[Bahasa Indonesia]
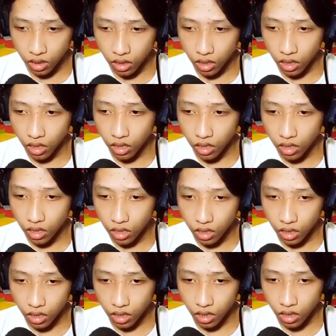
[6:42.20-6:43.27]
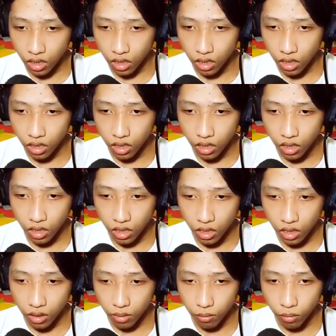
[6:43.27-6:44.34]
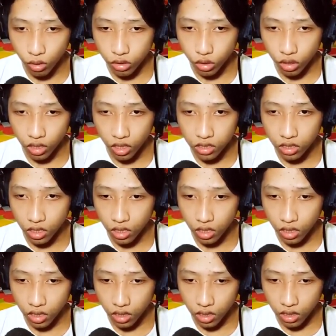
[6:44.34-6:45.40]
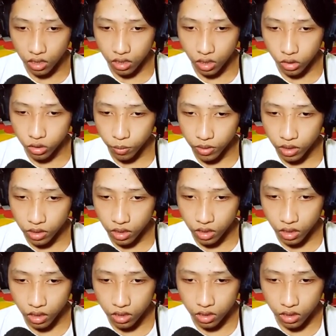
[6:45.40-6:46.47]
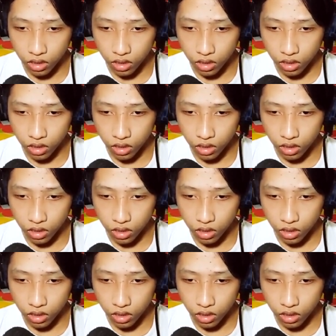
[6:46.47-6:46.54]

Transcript: Hei, hei, bocor guys ya. Kita harus cepat ternyata guys.